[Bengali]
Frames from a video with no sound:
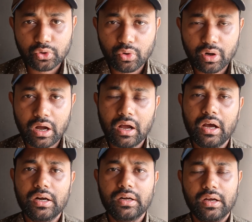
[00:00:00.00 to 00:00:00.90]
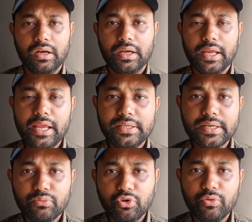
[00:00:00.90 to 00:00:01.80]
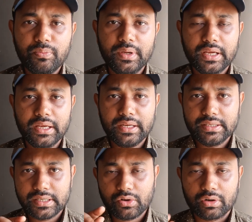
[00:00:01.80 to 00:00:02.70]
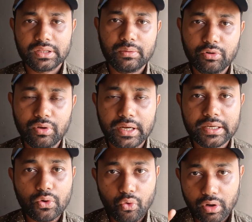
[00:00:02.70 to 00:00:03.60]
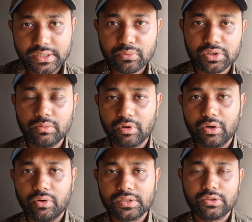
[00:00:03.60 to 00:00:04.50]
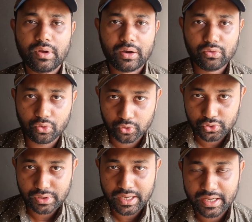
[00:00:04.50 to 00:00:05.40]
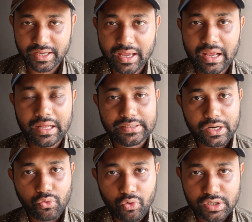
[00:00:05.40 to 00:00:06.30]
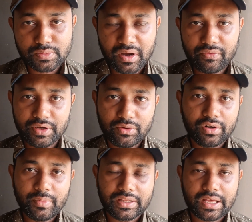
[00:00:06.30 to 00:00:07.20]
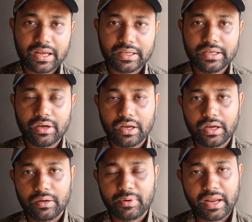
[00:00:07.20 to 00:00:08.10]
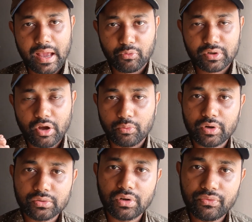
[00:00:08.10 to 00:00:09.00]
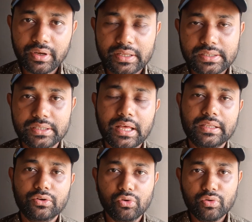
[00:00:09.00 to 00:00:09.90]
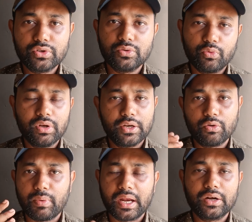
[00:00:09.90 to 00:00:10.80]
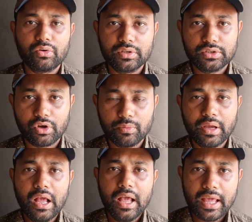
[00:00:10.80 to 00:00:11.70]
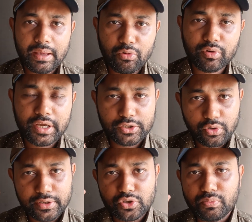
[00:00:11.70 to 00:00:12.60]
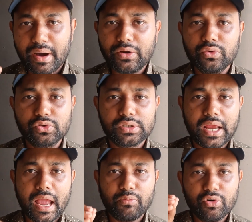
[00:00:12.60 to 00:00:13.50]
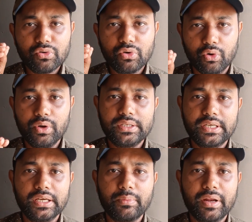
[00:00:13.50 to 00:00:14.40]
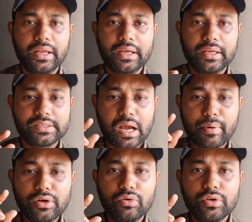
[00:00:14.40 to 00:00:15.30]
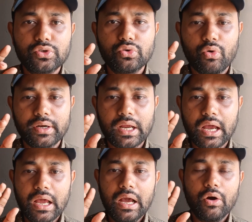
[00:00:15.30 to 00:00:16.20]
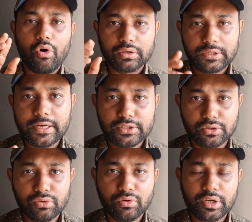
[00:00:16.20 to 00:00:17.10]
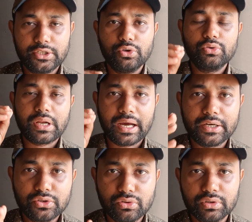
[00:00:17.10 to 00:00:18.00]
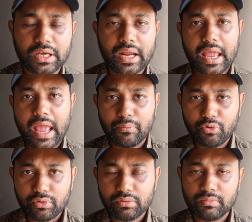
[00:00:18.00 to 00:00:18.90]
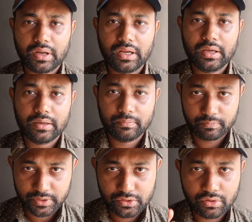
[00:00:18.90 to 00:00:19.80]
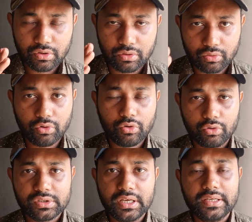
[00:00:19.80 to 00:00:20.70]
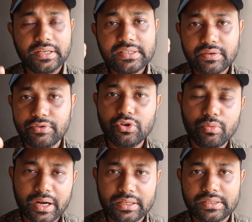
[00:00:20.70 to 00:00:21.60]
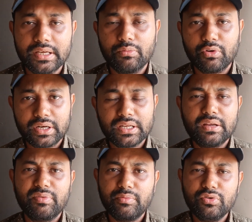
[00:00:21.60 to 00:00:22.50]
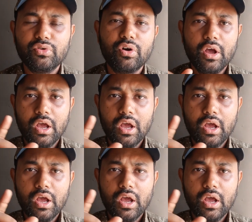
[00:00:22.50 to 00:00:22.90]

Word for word: তো আর এই যে মুরব্বীকে নিয়ে যে কথাটা বললো এটা ওয়াজ ওয়াজের মধ্যে বলা হয়েছে তো এখন হুজুররা কি যারা ওয়াজ মাহফিল করে বা তারা কি মানে এমনটাই অপরাধ করে ফেলে যে তাদের কোনো কিছু বললে এরকম ভাইরাল করে দিতে হবে এবং কিছু কিছু মানুষ এমন হয়েছে মানে সামান্য কিছু কয়টা অর্থের জন্য কিছু টাকার জন্য তারা এমন মানে ভিডিওগুলো করছে ডিজে ভিডিও বানাচ্ছে এবং এটা নিয়ে বিভিন্ন